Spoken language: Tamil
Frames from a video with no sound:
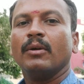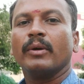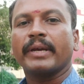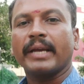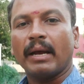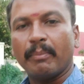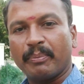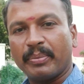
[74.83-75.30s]

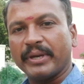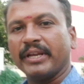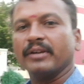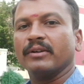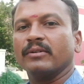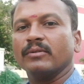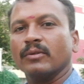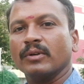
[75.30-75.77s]
ஓகே
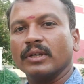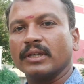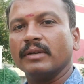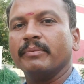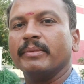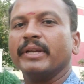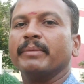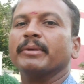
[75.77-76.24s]
அப்படியும் உங்களுக்கு
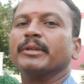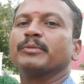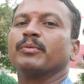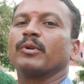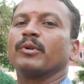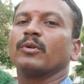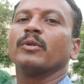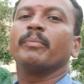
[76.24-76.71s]
மினி பஸ்
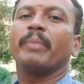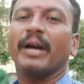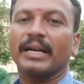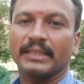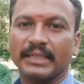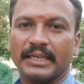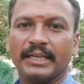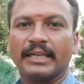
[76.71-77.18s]
போகிற ரோடு
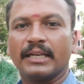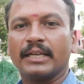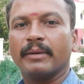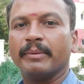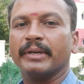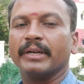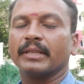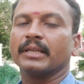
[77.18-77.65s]
பக்கத்தில் இருக்குது
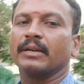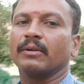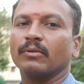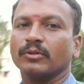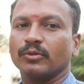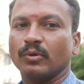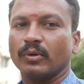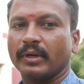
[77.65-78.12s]
அப்படின்றத நான்
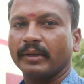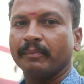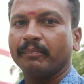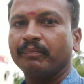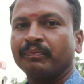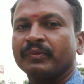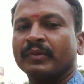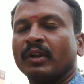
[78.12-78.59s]
உங்களுக்கு சொல்கிறேன்
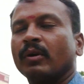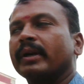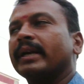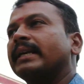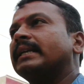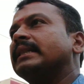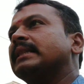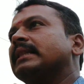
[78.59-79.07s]

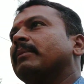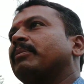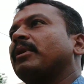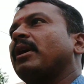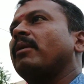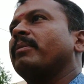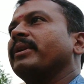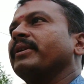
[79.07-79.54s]
ஓகே இந்த
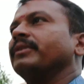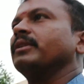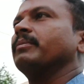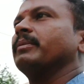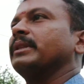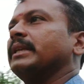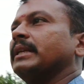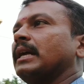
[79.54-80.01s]
ப்ராப்பர்ட்டி
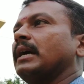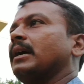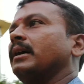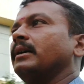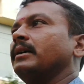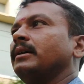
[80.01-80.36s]
வந்து பார்த்திங்கன்னா